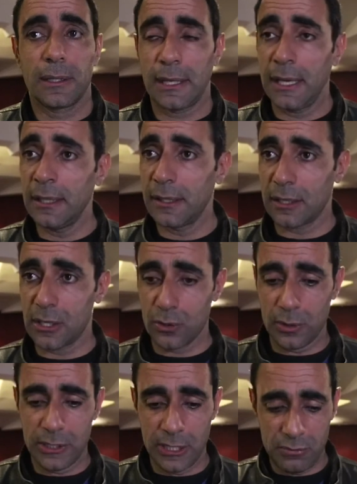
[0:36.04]
كان
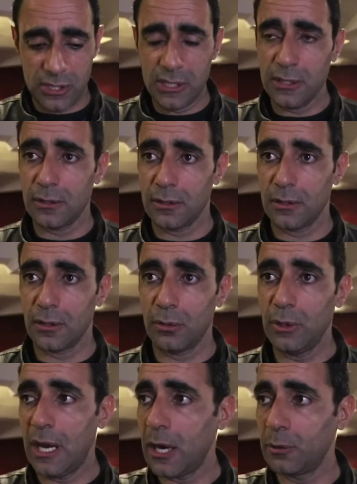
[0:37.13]
الرجل يمشي
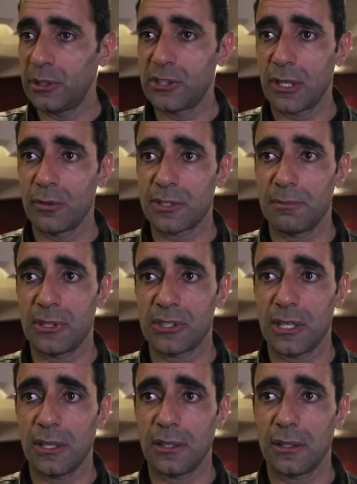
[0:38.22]
ويحاول يتجاوز
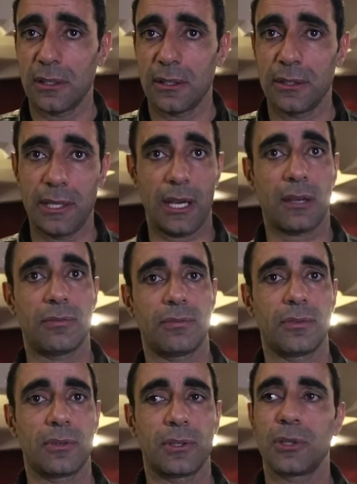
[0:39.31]
المشاكل يقف
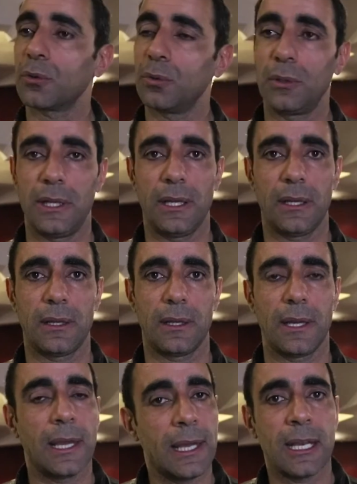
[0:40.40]
يقول لا
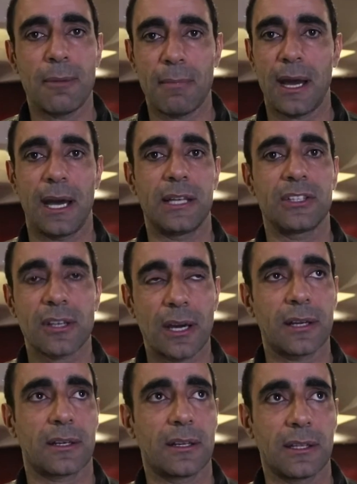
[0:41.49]
انا ما عادش
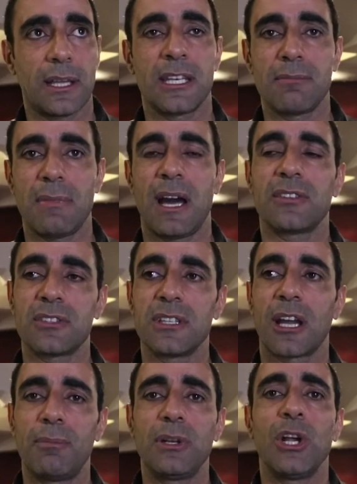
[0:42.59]
قررت اني ما عادش
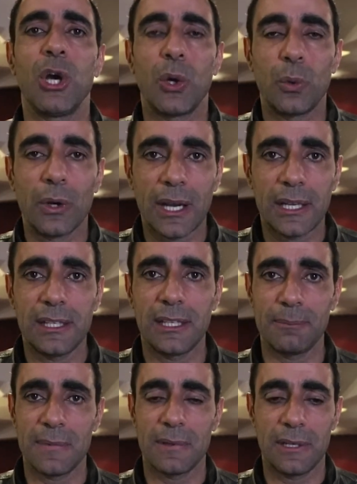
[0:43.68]
نقبل ونخلي
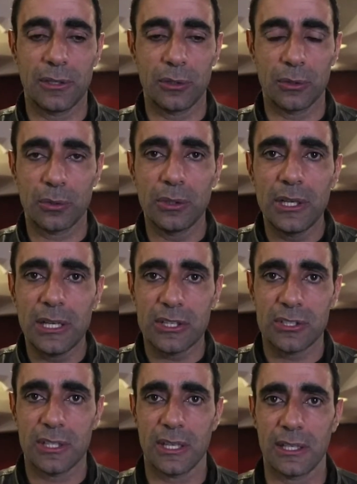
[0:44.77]
كل
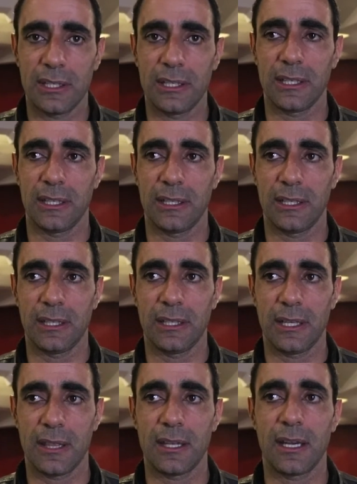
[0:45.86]
الاشياء اللي,
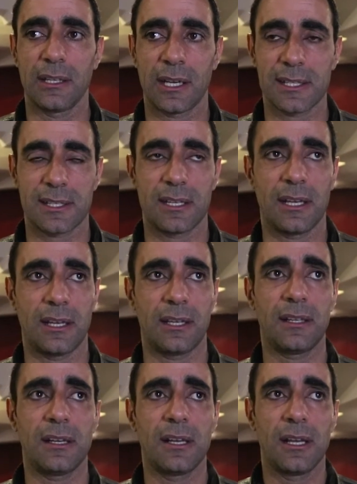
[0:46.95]
اللي هذيك نخزنها
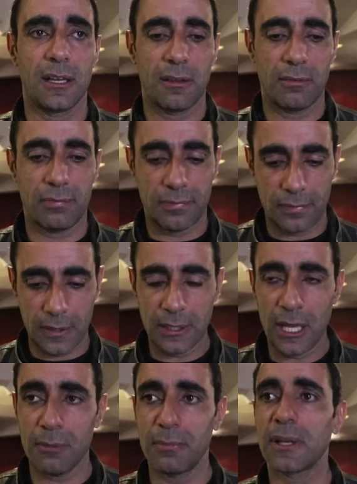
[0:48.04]
انا
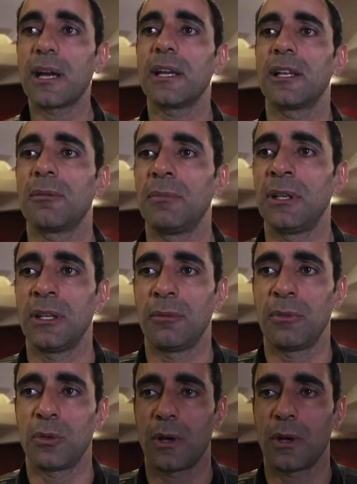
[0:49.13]
فنحب نغير من من